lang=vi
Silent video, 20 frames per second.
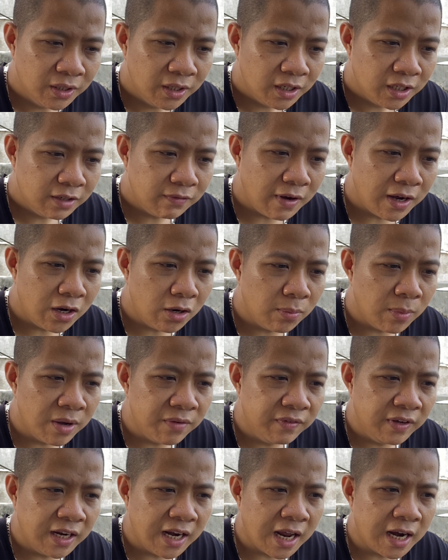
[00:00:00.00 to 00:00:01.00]
như vậy đâu bởi
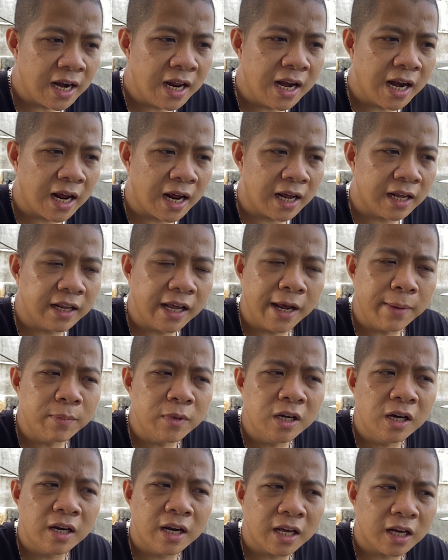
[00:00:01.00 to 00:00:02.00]
vì là đây là em
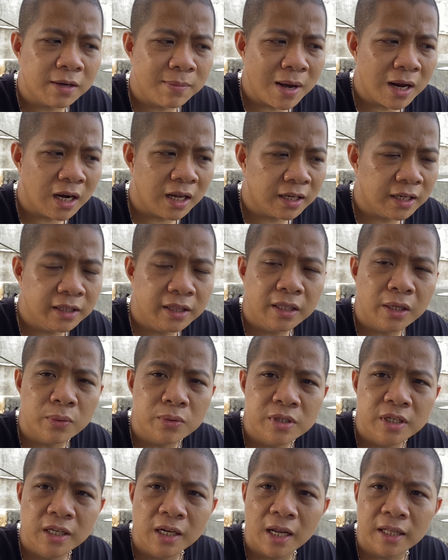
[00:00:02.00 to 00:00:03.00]
đưa đây các bác là cái tiêu
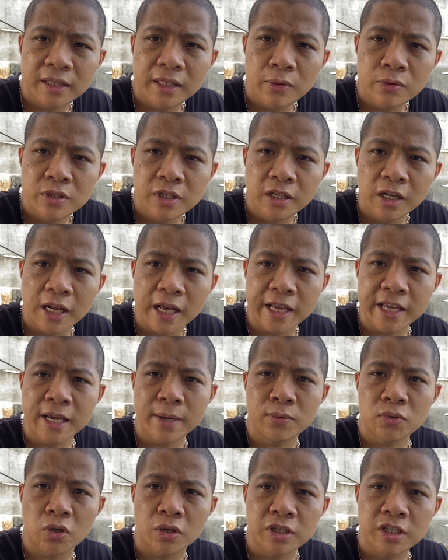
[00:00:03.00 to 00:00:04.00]
chí là tiêu chí để anh em
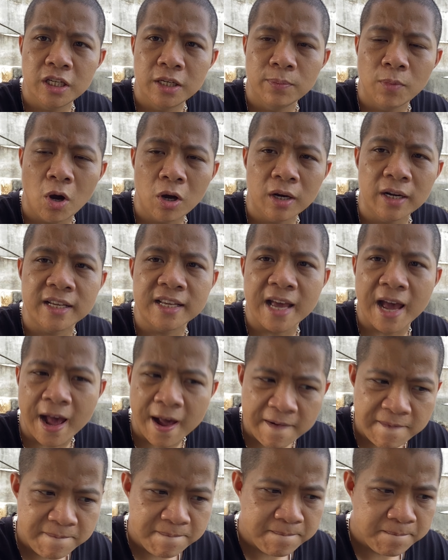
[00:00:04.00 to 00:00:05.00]
chọn chim hót ở nhà
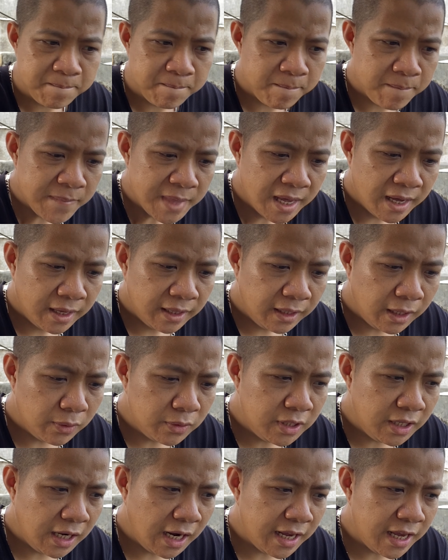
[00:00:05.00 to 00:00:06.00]
tiêu
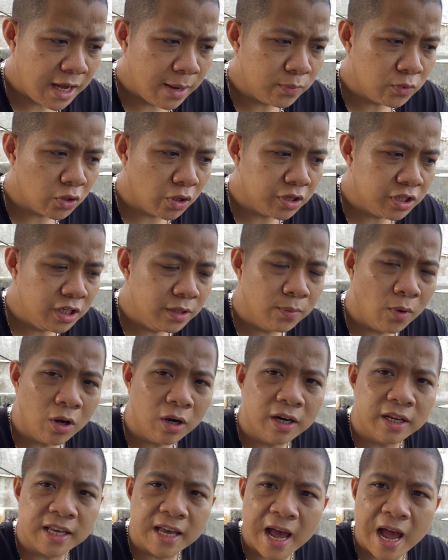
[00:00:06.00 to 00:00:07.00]
chí là anh em chọn chim hót
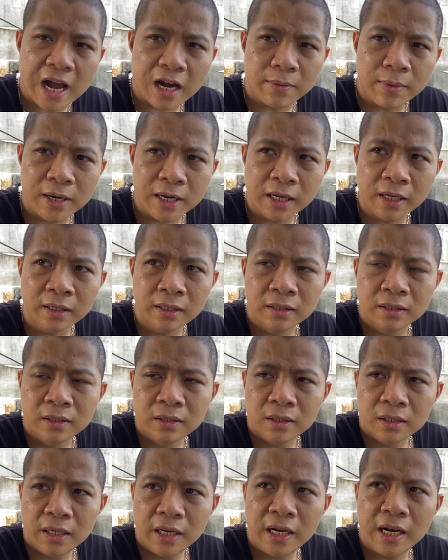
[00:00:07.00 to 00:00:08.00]
ở nhà các bác nhá
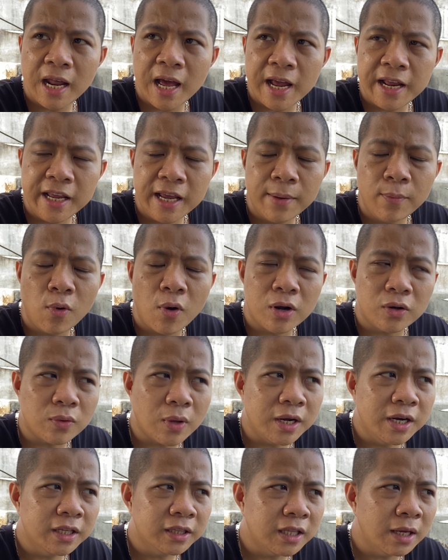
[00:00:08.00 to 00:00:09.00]
nên là anh em hoàn
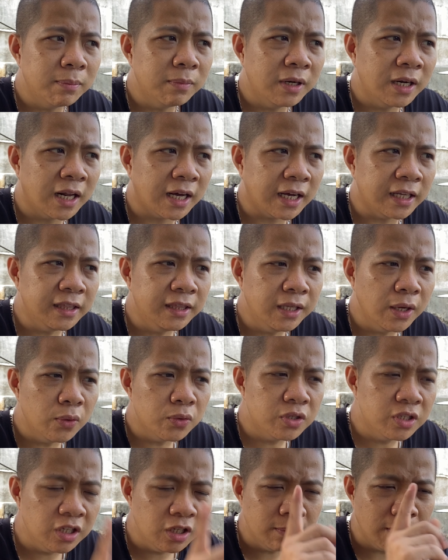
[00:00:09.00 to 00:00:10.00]
toàn yên tâm nên là cái tiêu
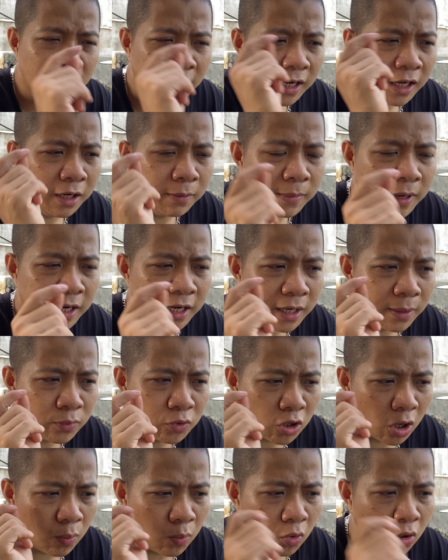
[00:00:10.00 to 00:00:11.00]
chí mà khi mà anh em
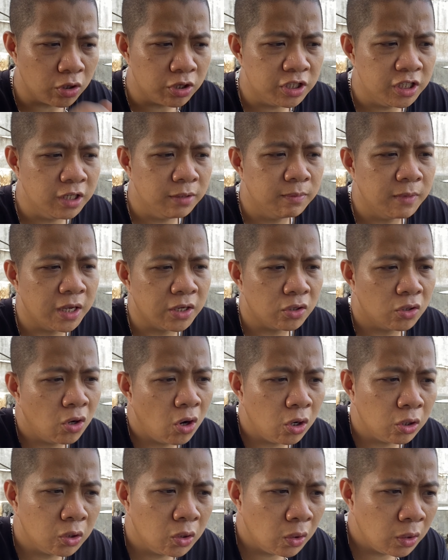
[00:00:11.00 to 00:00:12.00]
chọn một con chim để cho nó
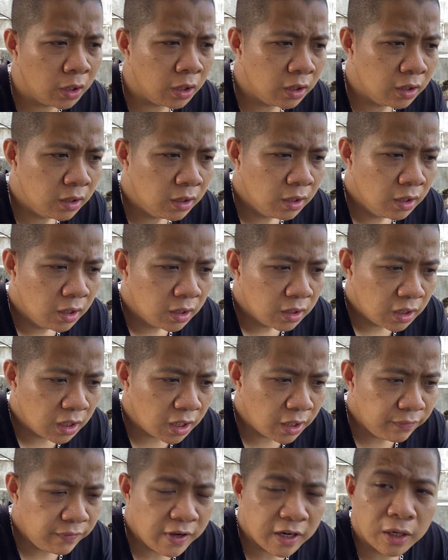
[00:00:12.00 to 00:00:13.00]
hót tốt ấy thì
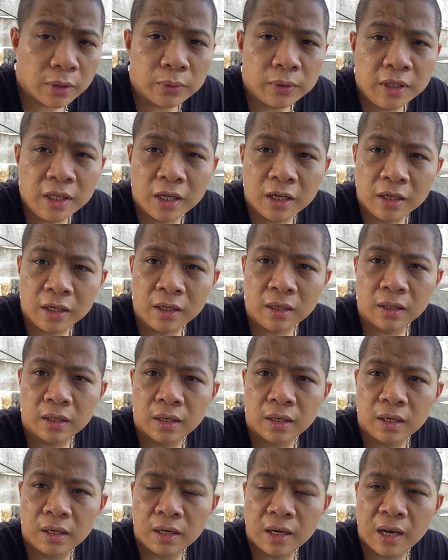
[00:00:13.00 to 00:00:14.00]
cái việc đầu tiên ấy
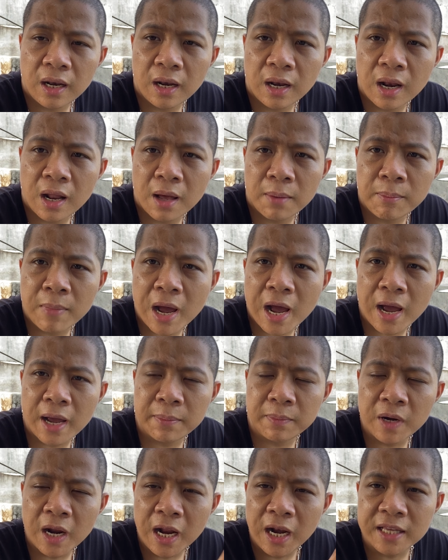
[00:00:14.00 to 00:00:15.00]
là mà
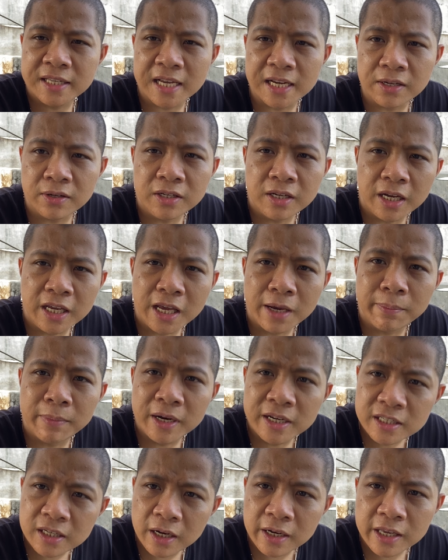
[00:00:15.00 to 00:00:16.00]
đây là dành cho những anh em mới
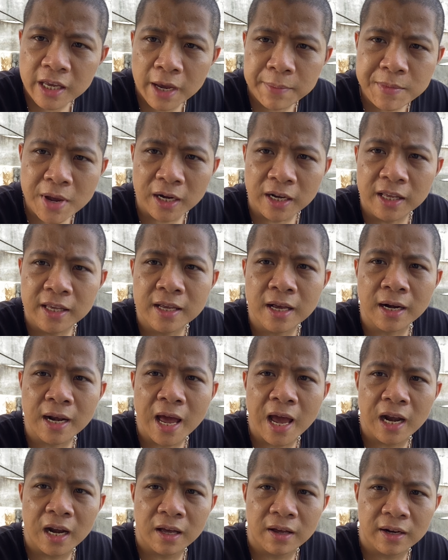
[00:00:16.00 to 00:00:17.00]
chơi anh em nhắc đi nhắc
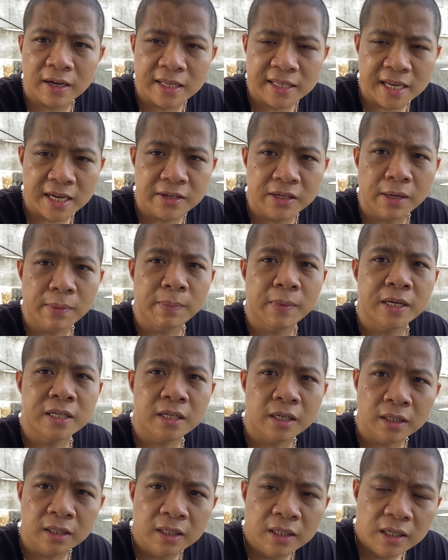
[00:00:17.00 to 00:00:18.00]
lại là, là dành cho em mới
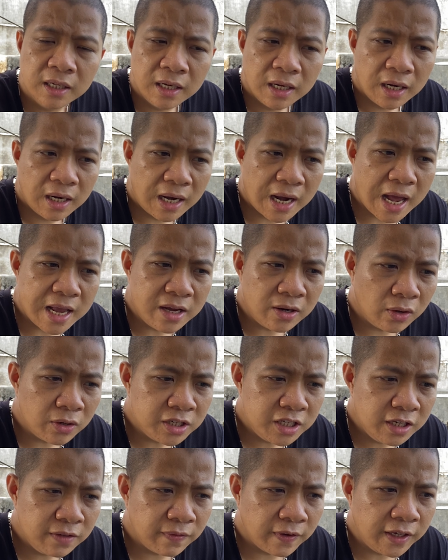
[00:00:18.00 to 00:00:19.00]
chơi là những con
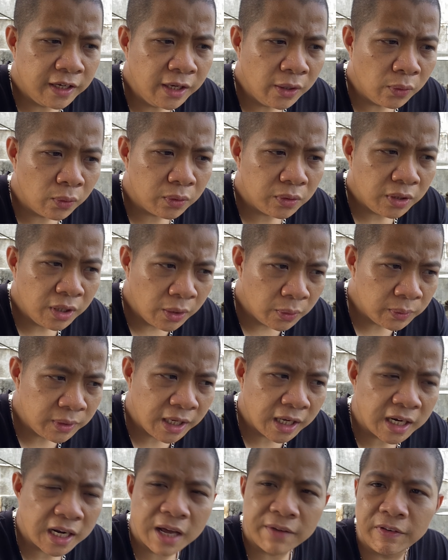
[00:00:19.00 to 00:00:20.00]
chim phải yêu ưu
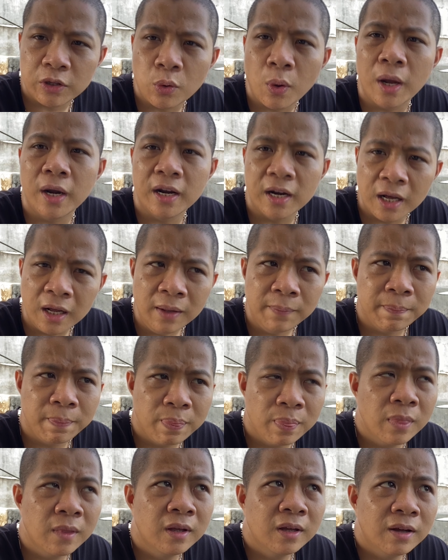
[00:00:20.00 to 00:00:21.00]
tiên là phải thuần đã
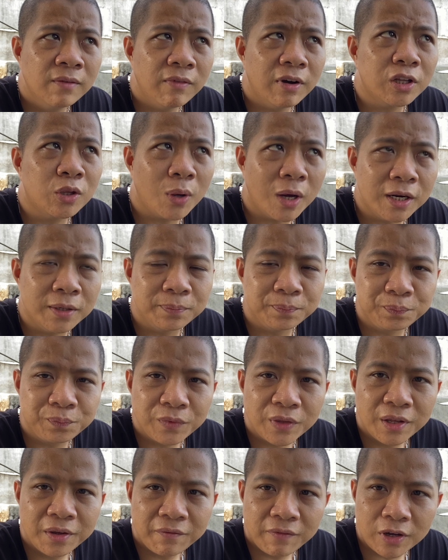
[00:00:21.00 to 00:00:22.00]
phải thuần
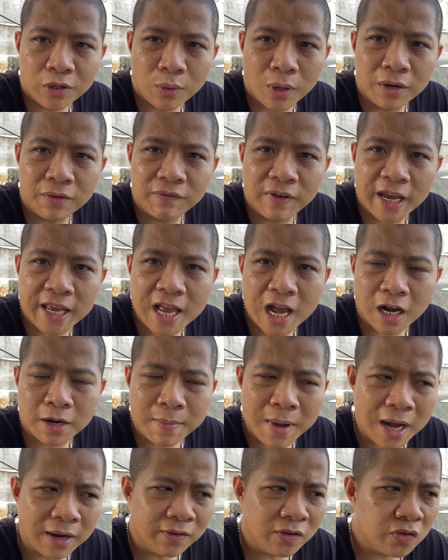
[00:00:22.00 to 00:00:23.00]
phải thuần về nhà các
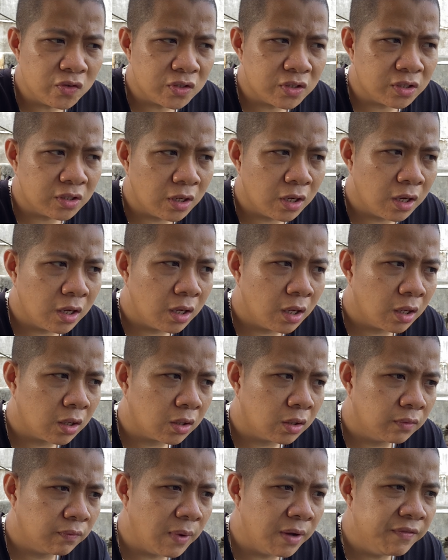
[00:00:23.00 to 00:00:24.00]
bác ý, ờ,
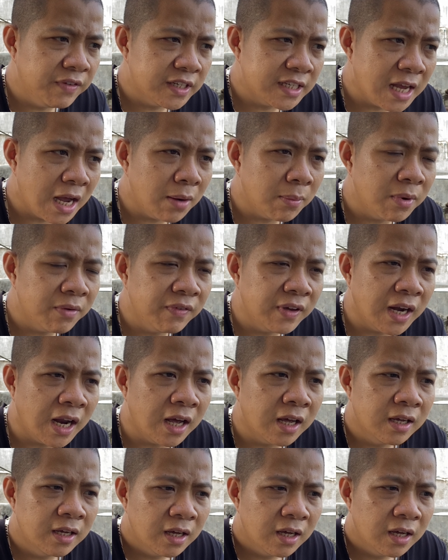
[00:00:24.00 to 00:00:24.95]
bởi vì sao bởi vì là